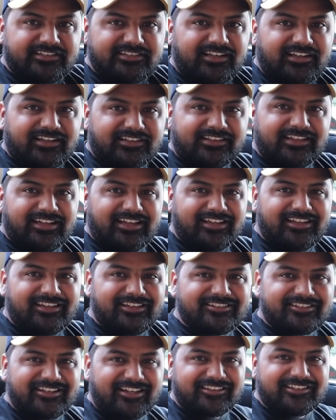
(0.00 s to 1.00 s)
से लगता है कि
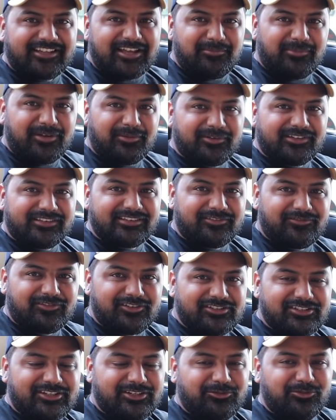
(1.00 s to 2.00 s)
शायद कैमरे में इतने
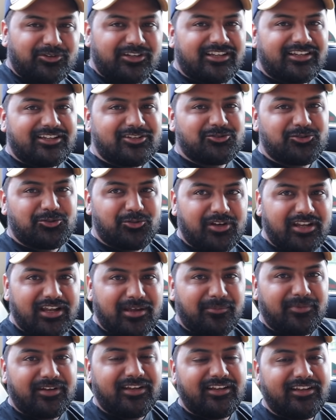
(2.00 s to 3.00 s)
फीचर नहीं होंगे लेकिन जो
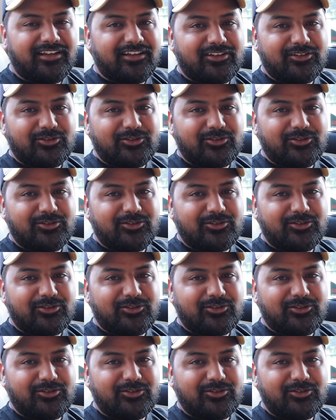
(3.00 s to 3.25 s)
कैमरी